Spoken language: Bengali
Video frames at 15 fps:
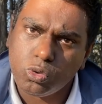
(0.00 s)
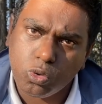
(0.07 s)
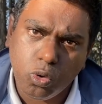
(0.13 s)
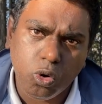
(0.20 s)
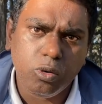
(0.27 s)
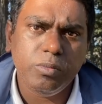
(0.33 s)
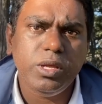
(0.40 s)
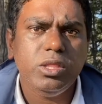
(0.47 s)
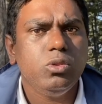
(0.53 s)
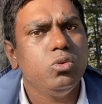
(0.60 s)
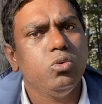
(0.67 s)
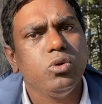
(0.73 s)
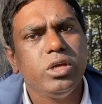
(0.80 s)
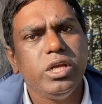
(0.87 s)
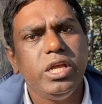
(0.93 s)
কর্মী
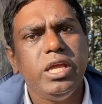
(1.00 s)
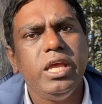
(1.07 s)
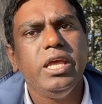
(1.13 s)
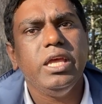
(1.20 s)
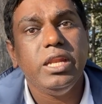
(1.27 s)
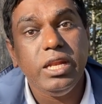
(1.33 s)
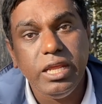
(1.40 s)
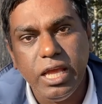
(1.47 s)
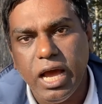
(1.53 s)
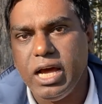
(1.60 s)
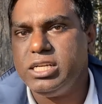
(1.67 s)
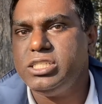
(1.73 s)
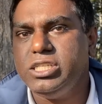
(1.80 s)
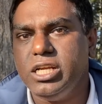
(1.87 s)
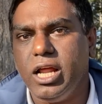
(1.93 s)
তুর্কি নিয়ে
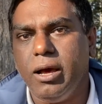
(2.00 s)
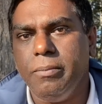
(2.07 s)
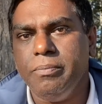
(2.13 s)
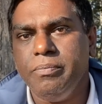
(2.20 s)
আসছে না